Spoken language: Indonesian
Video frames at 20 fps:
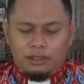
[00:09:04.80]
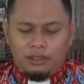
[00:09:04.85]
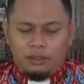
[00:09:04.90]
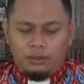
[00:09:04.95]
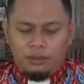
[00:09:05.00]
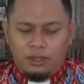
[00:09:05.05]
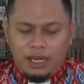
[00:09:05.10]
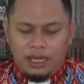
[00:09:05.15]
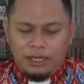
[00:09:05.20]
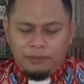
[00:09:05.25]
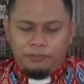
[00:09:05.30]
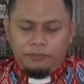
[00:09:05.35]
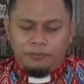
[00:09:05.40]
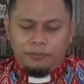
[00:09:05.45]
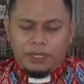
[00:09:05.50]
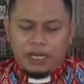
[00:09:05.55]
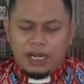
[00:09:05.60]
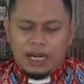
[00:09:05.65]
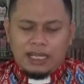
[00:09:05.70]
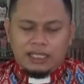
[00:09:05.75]
Tuhan,
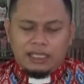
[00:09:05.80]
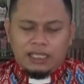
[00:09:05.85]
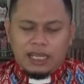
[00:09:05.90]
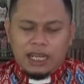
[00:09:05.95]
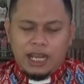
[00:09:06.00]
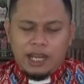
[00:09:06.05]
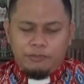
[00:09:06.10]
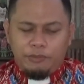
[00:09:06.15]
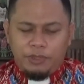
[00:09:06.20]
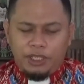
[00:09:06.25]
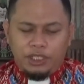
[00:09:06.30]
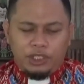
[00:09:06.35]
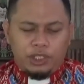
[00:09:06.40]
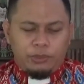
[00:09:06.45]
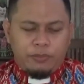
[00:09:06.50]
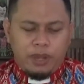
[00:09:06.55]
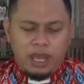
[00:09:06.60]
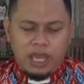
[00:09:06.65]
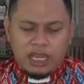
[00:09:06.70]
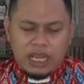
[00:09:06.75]
berkati kami
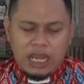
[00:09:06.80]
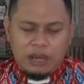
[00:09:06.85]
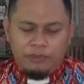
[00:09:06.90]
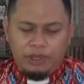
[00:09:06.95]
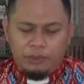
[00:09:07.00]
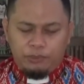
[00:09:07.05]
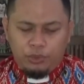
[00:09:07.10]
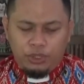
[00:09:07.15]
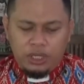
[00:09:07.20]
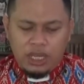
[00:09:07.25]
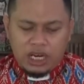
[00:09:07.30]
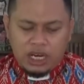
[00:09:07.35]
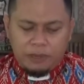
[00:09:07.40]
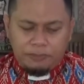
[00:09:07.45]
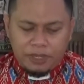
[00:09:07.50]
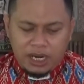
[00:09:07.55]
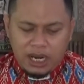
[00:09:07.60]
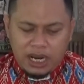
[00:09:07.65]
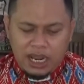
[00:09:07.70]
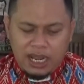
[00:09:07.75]
supaya kami punya
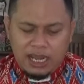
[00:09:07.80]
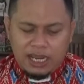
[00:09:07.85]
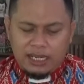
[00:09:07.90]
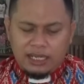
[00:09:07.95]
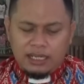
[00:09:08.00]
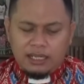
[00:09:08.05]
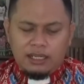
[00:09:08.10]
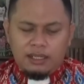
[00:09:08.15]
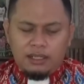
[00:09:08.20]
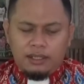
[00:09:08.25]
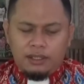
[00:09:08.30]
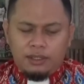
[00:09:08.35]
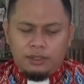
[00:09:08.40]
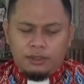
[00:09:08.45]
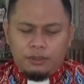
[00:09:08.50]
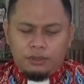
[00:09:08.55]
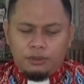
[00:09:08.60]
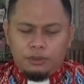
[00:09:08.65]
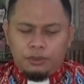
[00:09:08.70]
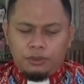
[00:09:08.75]
kepekaan
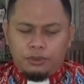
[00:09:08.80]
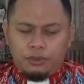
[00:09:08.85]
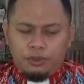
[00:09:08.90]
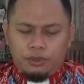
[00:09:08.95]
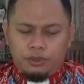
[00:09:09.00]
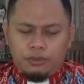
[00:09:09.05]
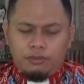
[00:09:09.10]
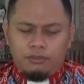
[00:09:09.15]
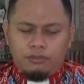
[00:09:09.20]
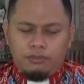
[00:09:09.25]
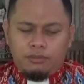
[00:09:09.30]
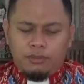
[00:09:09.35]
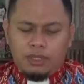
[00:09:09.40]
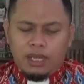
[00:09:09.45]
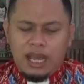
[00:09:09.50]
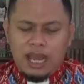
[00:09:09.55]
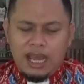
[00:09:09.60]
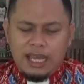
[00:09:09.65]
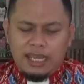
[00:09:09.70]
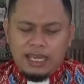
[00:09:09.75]
untuk
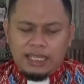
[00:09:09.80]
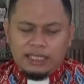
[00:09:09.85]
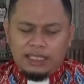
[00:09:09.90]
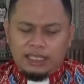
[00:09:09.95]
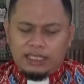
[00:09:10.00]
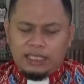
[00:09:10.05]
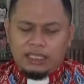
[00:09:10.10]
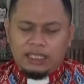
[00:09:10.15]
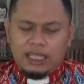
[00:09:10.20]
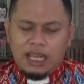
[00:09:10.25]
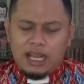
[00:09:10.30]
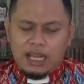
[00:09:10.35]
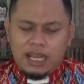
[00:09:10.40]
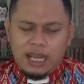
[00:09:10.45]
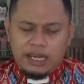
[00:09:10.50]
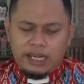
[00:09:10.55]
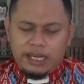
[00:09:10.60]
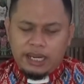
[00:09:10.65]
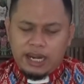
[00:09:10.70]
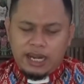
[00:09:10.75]
menghayati tentang
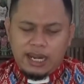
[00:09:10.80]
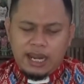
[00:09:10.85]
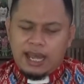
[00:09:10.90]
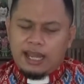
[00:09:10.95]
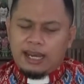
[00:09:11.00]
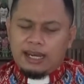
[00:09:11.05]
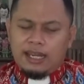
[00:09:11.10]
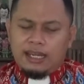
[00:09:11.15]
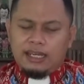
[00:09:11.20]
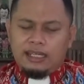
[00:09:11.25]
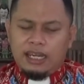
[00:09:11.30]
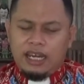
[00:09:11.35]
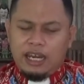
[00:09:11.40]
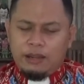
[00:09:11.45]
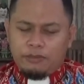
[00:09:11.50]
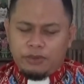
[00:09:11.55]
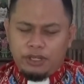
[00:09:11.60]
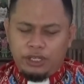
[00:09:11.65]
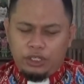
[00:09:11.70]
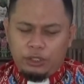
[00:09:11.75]
kehadiran Allah
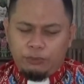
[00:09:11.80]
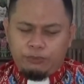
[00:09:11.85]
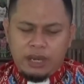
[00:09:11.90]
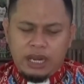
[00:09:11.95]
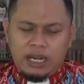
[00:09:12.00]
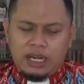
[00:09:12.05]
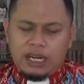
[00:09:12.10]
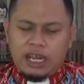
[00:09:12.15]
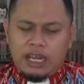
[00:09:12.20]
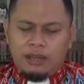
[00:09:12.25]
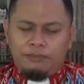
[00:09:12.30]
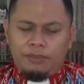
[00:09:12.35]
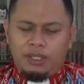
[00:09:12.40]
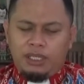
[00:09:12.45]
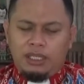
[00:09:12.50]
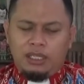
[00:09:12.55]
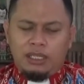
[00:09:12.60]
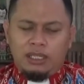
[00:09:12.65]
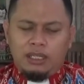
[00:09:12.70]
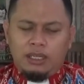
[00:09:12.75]
dalam kehidupan
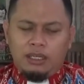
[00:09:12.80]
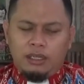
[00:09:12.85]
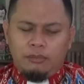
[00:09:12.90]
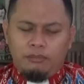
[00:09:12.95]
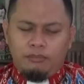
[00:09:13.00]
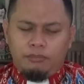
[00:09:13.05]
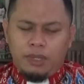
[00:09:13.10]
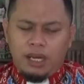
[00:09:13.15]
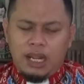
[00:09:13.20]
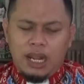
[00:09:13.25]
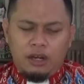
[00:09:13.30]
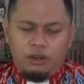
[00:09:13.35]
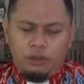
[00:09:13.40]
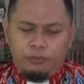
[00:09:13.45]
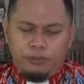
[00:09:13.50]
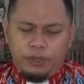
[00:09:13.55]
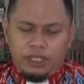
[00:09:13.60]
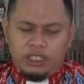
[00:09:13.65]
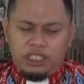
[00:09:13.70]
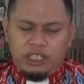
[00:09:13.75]
kami melalui
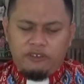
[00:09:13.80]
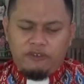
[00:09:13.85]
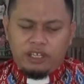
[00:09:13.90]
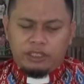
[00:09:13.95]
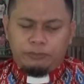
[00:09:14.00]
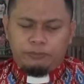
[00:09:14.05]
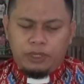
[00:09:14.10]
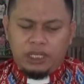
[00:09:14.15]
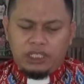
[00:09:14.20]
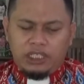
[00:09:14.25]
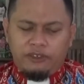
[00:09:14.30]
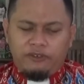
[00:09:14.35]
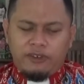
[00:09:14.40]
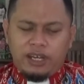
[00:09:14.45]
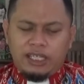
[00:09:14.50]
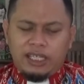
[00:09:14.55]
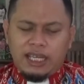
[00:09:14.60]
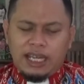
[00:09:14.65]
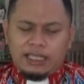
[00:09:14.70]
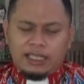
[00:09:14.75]

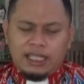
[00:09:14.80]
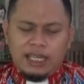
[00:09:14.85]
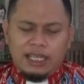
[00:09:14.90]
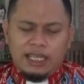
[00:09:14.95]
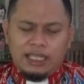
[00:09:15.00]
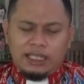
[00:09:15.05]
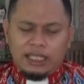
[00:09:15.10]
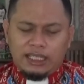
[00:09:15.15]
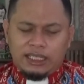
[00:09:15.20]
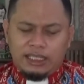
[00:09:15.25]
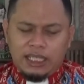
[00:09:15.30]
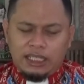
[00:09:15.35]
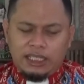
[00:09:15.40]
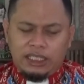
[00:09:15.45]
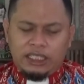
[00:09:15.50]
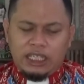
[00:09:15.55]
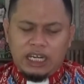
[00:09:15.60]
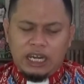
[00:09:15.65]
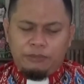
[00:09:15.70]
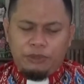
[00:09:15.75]
peristiwa-peristiwa nyata yang
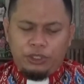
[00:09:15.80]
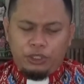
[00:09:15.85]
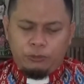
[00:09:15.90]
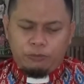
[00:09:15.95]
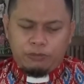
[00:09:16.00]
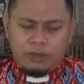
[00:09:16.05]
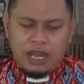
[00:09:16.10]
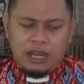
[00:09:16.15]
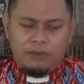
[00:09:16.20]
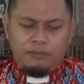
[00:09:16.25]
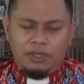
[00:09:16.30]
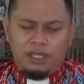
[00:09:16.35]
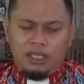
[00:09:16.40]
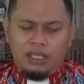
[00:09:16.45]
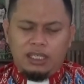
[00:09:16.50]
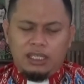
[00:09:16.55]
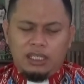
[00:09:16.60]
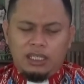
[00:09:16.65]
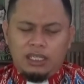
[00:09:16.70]
terjadi dalam hidup kami,